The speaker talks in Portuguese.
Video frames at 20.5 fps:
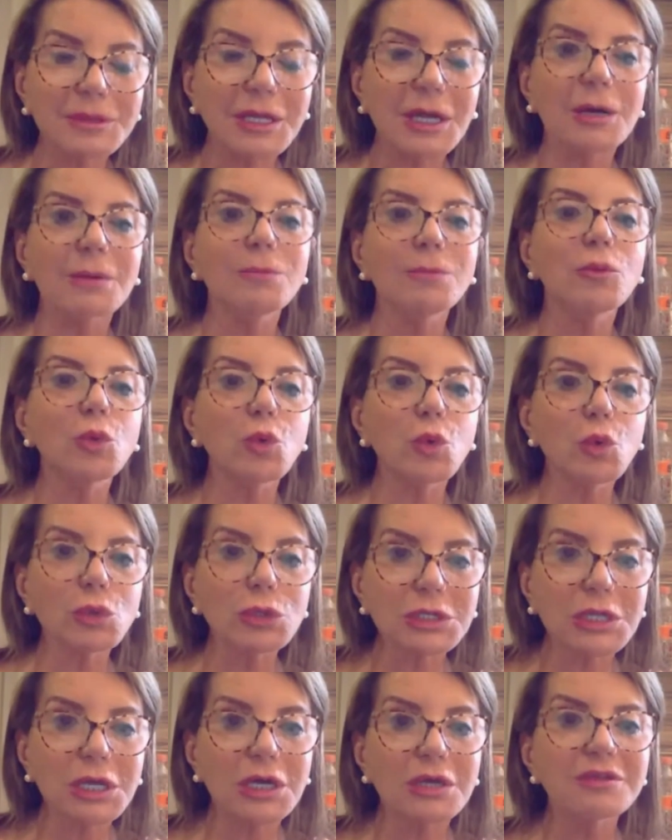tamo,
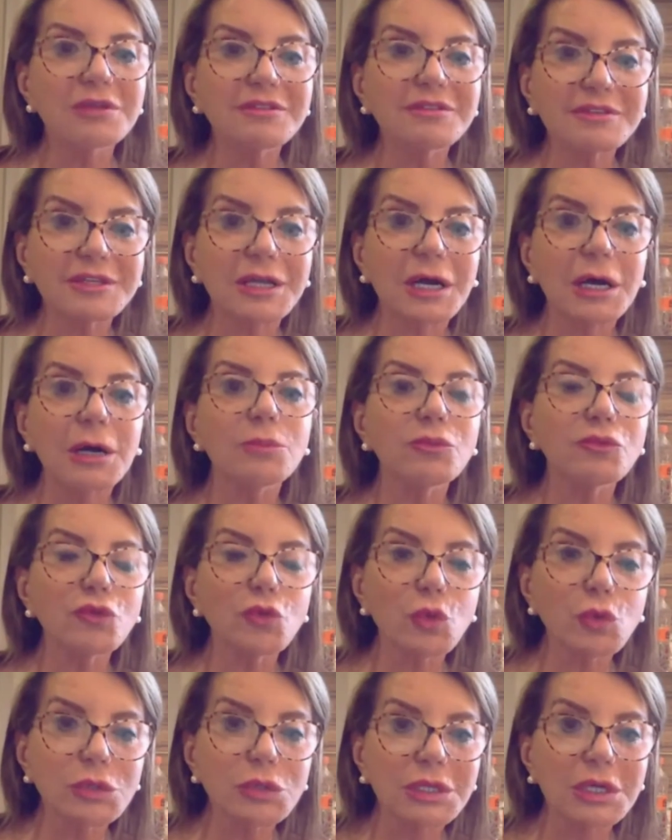lutando, estamos
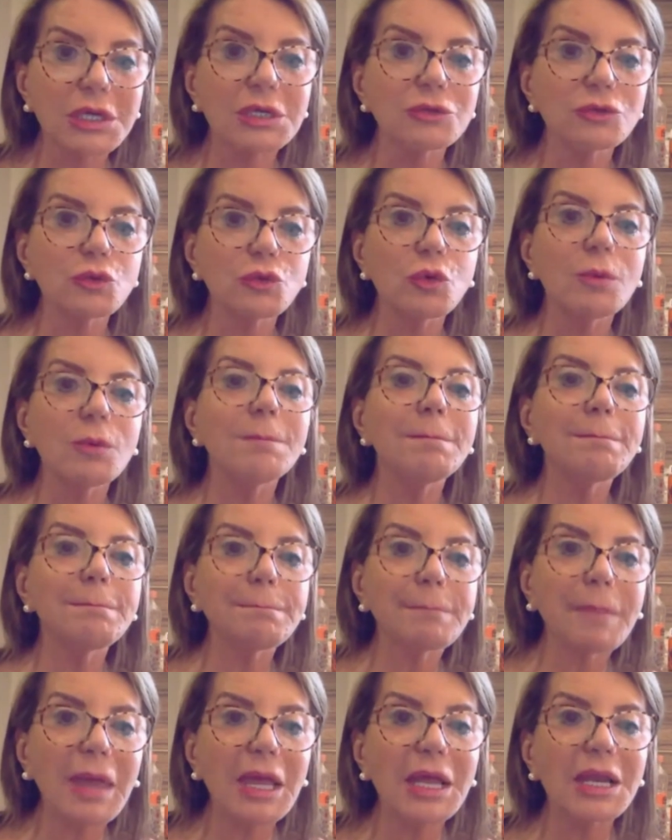lutando
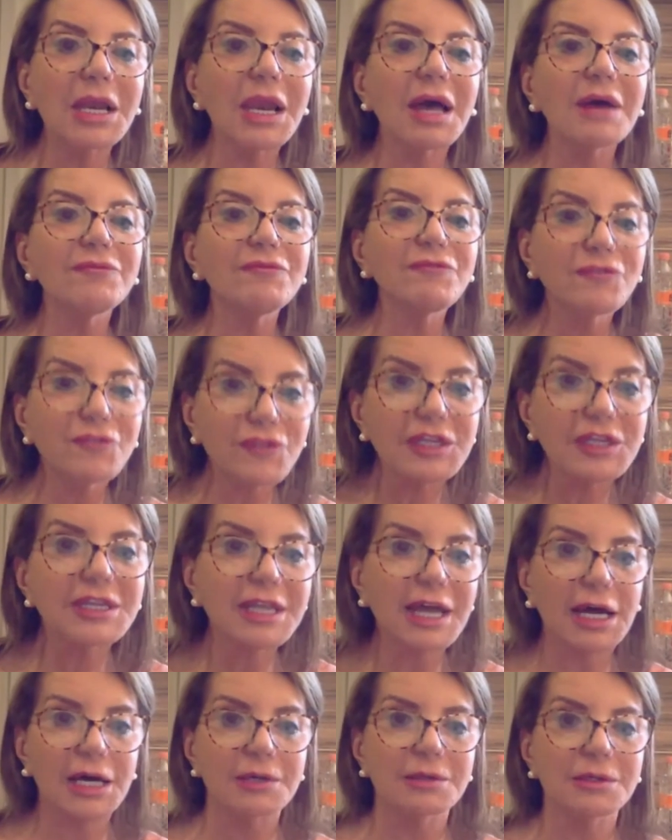pela
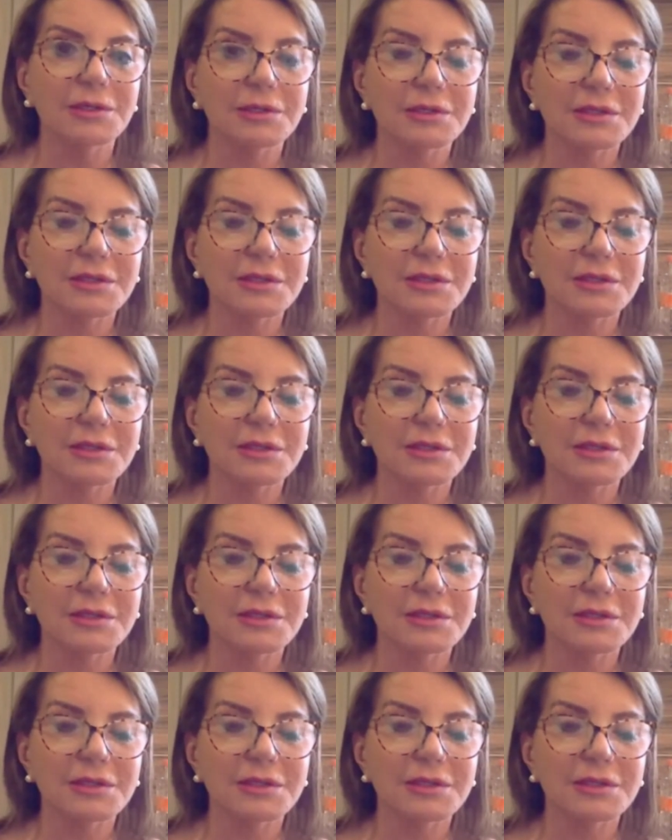vida.